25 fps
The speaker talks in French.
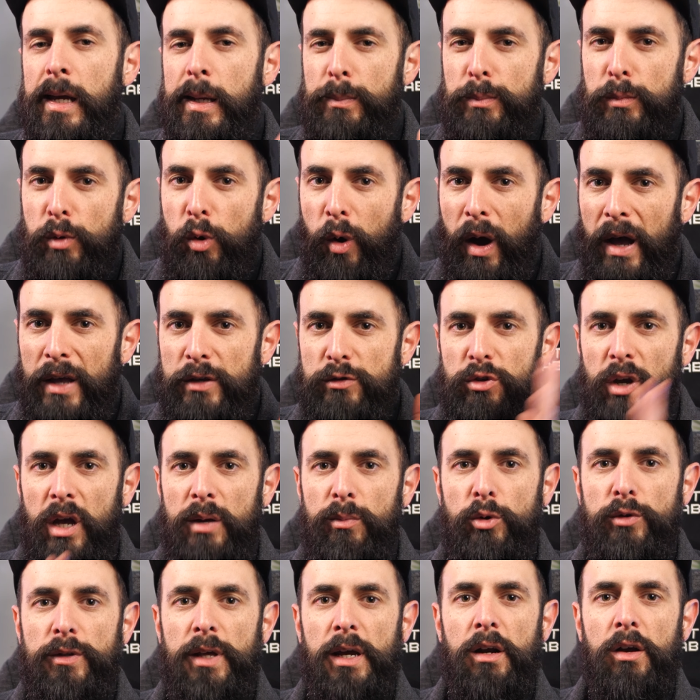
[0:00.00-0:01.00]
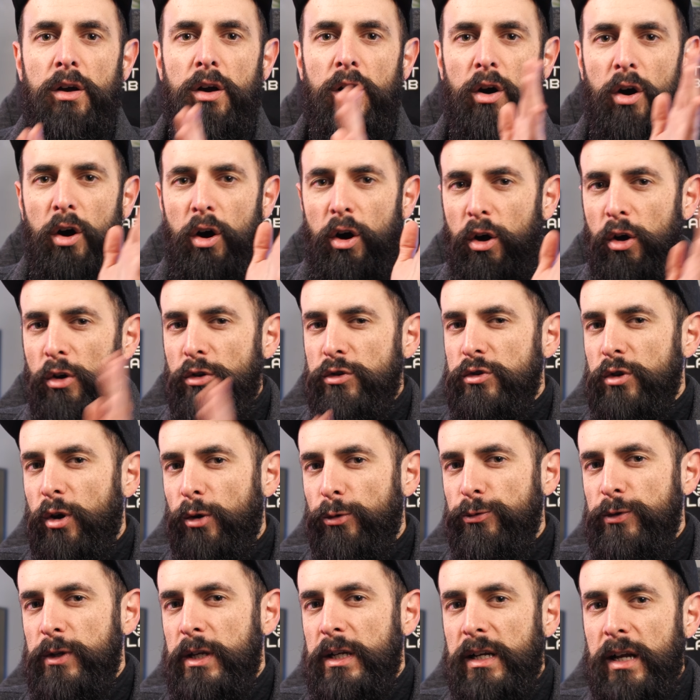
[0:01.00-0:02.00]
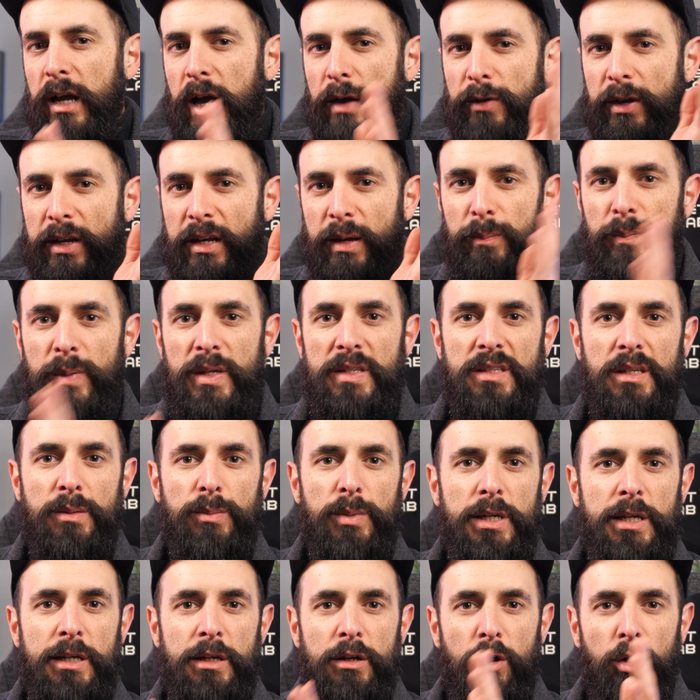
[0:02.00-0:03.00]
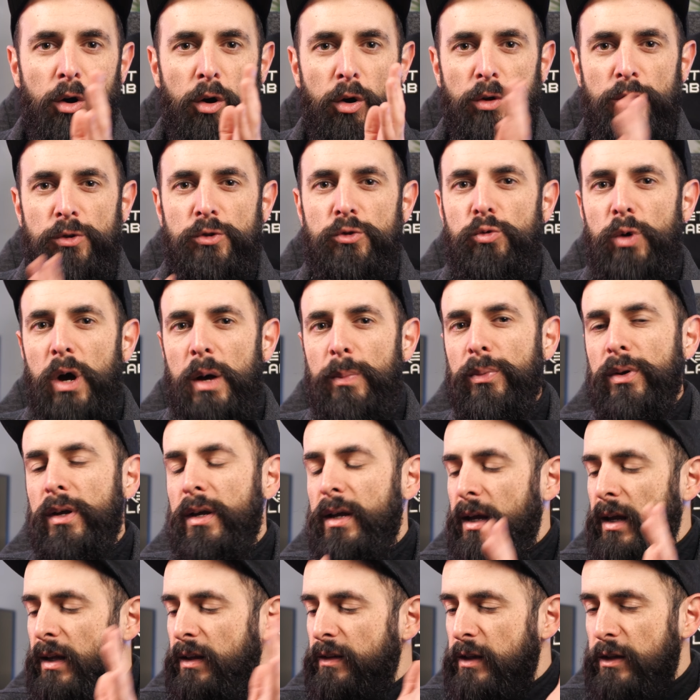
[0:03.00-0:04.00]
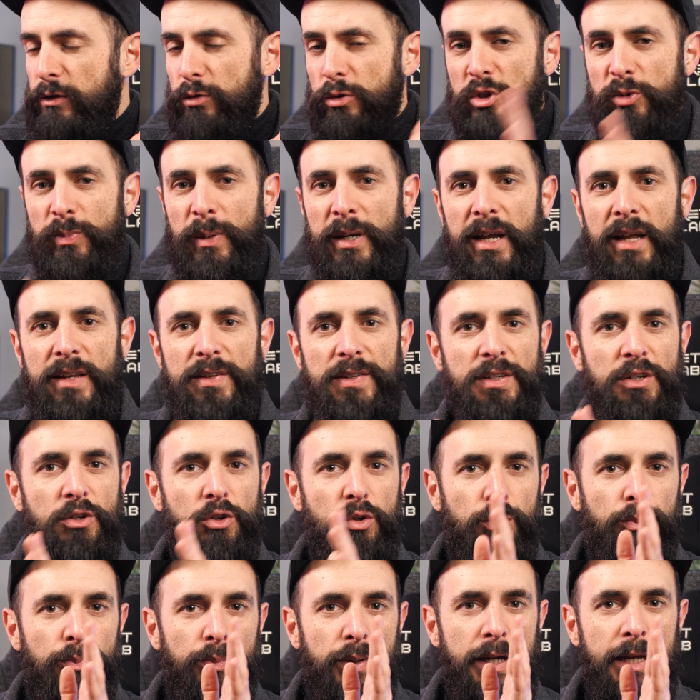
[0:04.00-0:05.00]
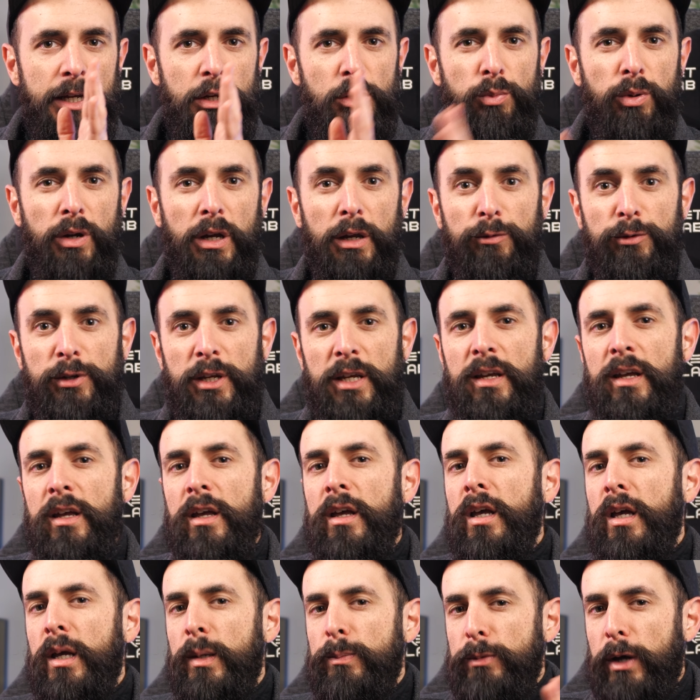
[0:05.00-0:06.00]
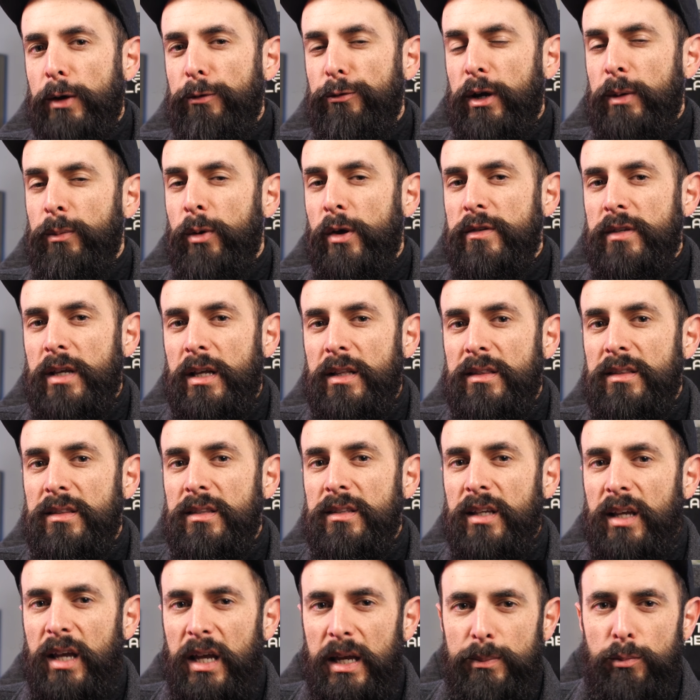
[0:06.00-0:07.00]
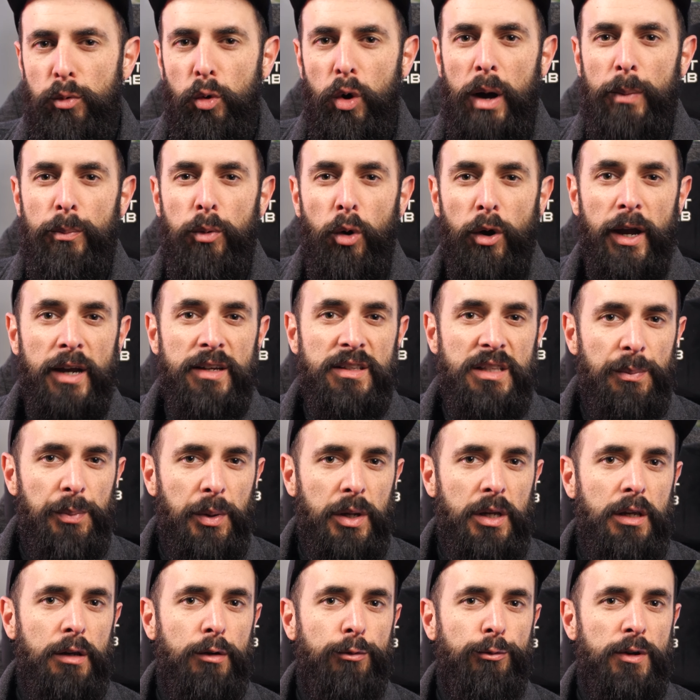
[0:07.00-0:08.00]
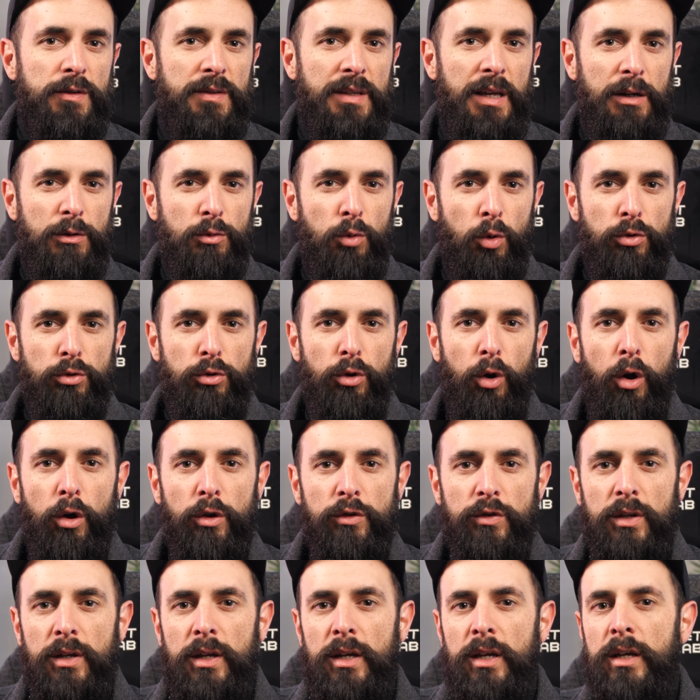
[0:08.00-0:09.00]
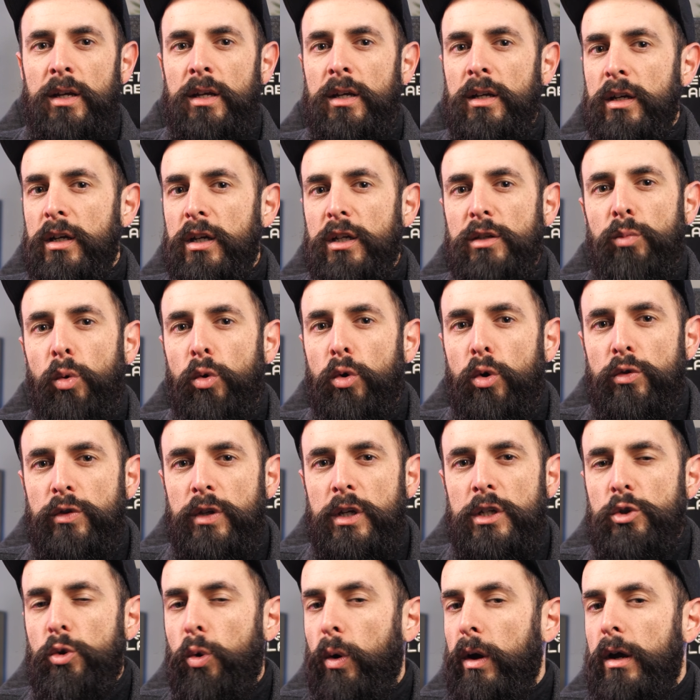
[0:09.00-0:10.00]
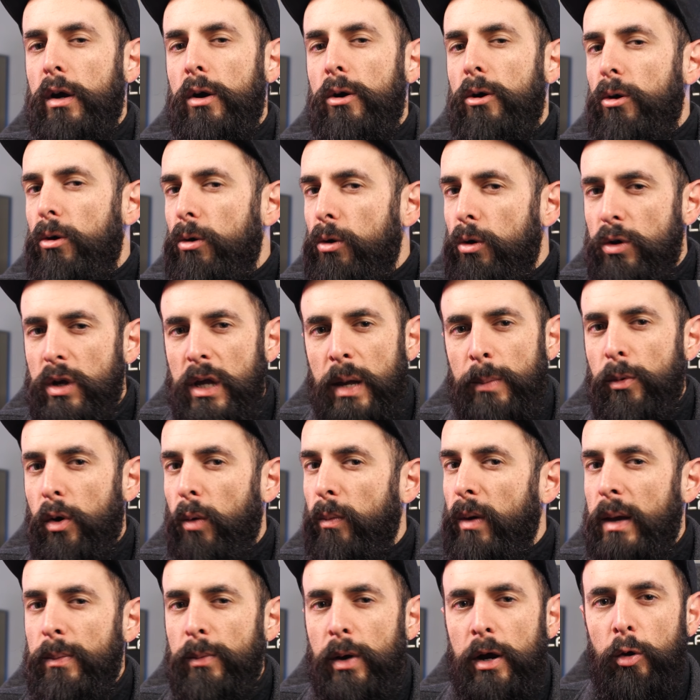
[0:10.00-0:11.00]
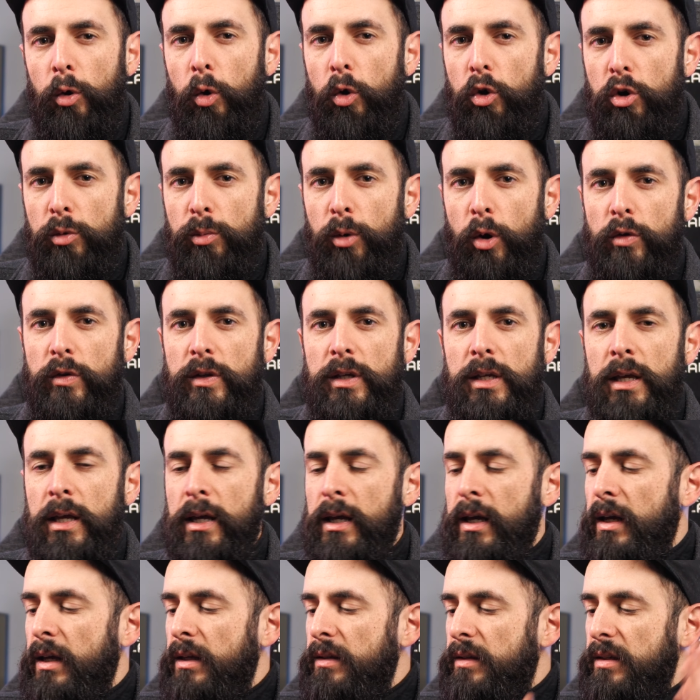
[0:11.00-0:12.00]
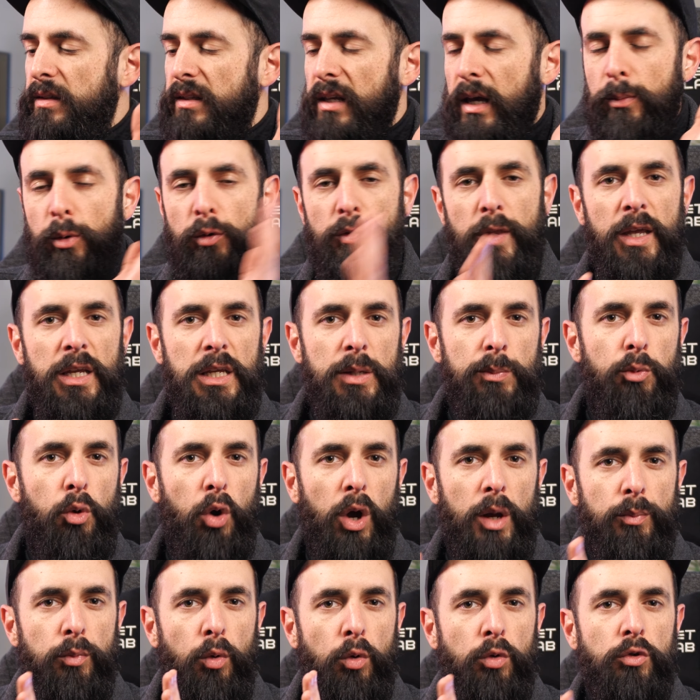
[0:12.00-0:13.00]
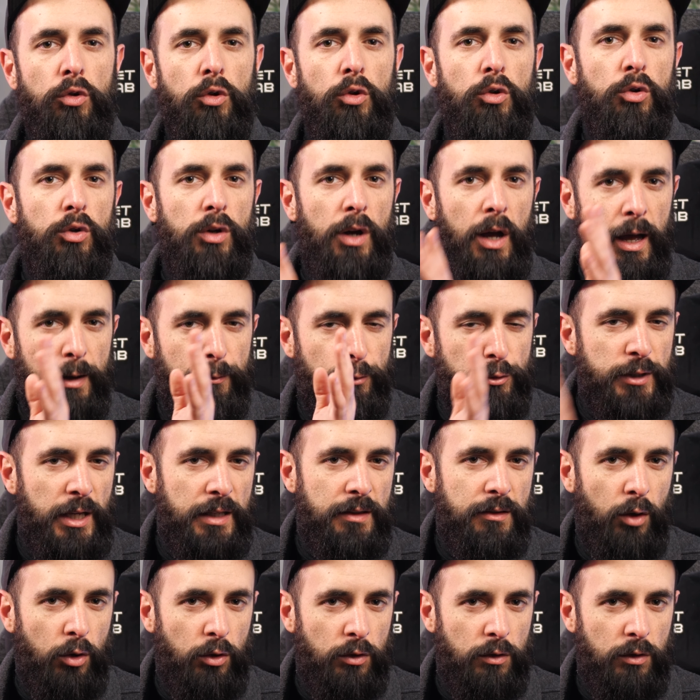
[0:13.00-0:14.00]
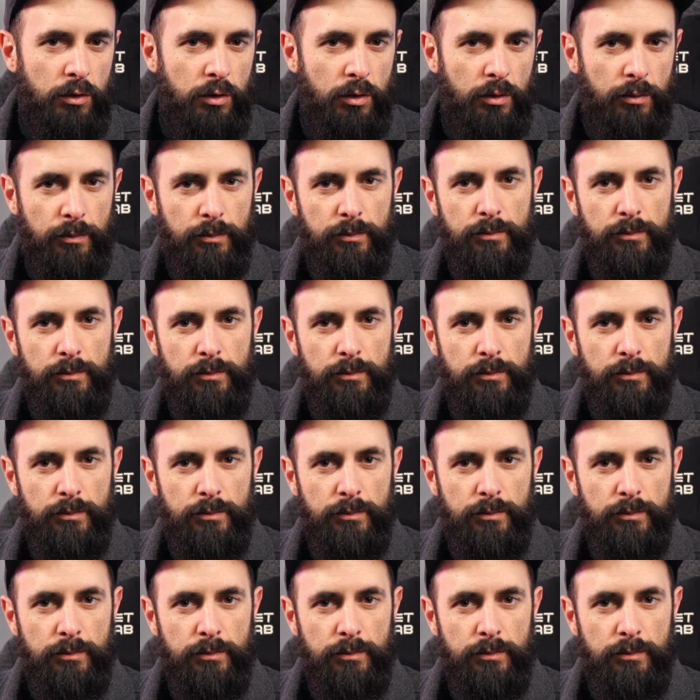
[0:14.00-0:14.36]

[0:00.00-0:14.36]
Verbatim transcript: mais on reste sur un modèle en sans fil avec un PCB en swap, des switches mécaniques pré-lubrifiés. Bref, vraiment, c'est un très bon rapport qualité-prix face à la concurrence. Et de mon côté, j'aurais aucun problème à le recommander si c'est un modèle qui peut répondre à vos attentes.